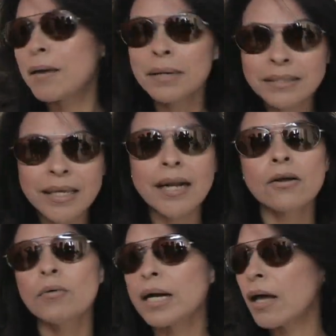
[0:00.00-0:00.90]
¿Qué más quiere
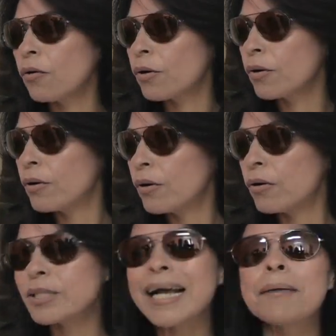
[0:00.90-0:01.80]
el gobernador?
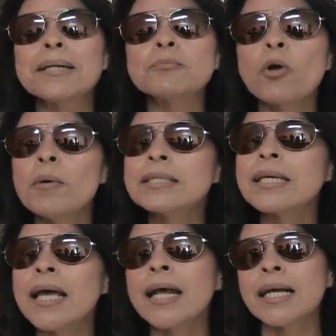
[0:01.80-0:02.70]
O sea, ¿qué más pruebas
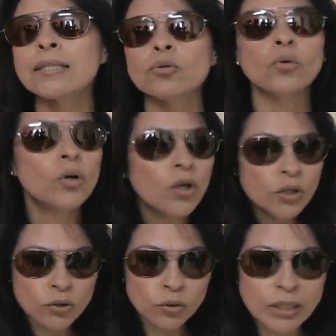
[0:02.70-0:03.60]
quiere que
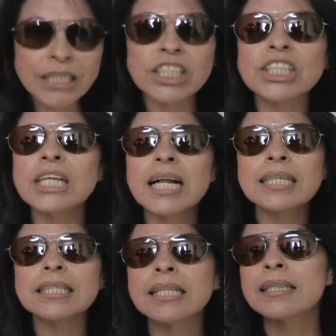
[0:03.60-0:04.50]
sus
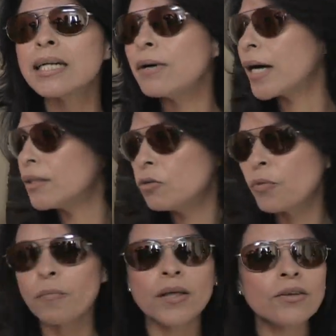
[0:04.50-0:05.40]
achichincles están trabajando
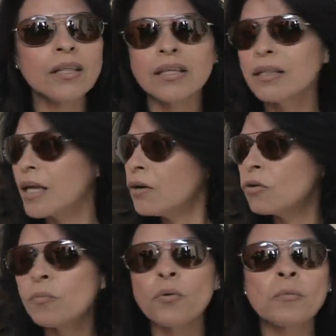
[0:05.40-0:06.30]
por medio de dinero,
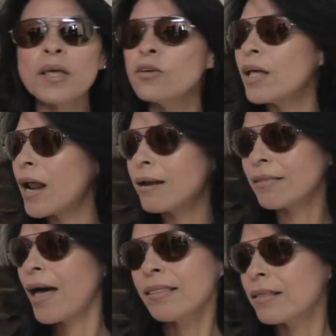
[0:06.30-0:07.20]
no por medio de
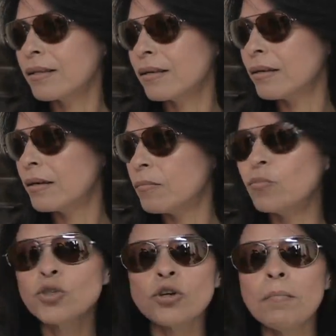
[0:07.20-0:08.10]
lealtad?
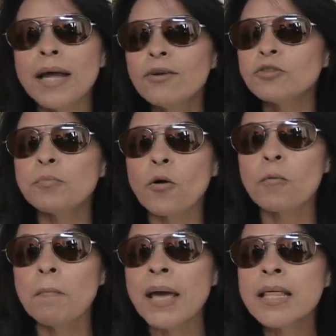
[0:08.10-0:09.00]
Mucho menos
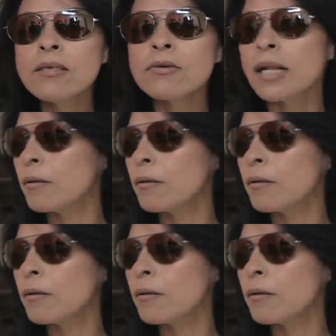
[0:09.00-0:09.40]
por medio